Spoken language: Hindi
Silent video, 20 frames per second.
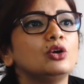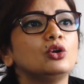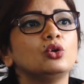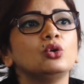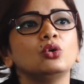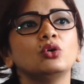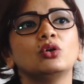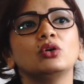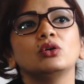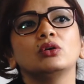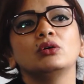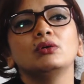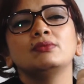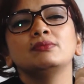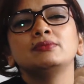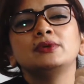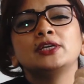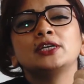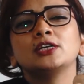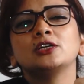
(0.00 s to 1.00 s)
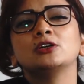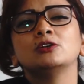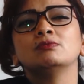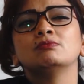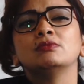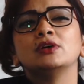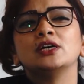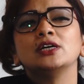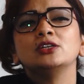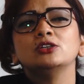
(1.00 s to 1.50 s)
रुक मेरे को
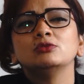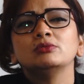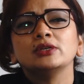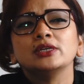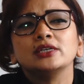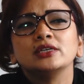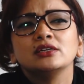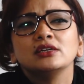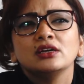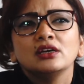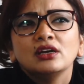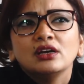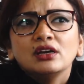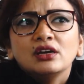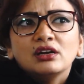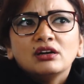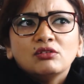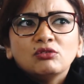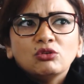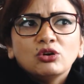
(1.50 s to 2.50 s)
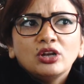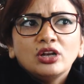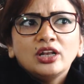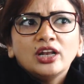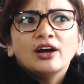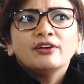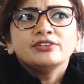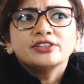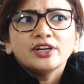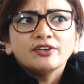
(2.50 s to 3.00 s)
मालूम है वो
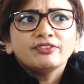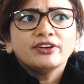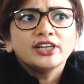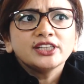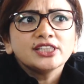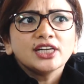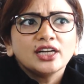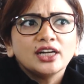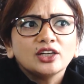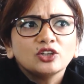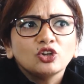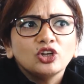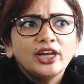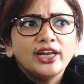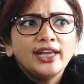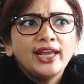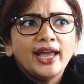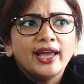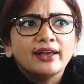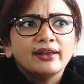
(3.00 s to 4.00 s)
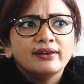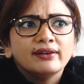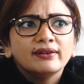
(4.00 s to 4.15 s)
लव शव का चक्कर तो नहीं है